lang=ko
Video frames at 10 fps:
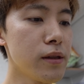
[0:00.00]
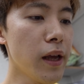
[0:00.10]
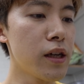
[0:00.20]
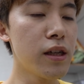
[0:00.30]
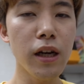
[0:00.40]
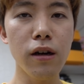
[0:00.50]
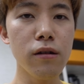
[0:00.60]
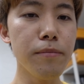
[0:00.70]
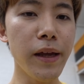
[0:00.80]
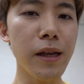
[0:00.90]
근데 그냥
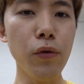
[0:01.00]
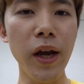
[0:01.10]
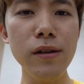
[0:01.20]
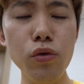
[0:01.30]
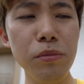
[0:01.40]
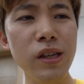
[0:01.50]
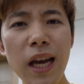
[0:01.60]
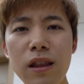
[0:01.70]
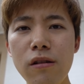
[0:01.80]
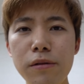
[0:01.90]
얼음이 아니고 약간 좀
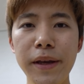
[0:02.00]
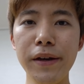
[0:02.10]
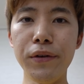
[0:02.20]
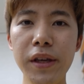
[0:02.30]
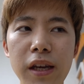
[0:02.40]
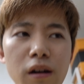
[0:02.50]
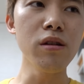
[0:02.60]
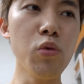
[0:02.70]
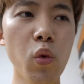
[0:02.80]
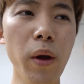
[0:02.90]
특이한 얼음이에요. 이
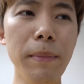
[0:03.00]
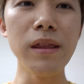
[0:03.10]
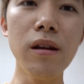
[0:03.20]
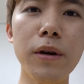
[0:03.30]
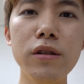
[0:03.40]
얼음을 왜 만들어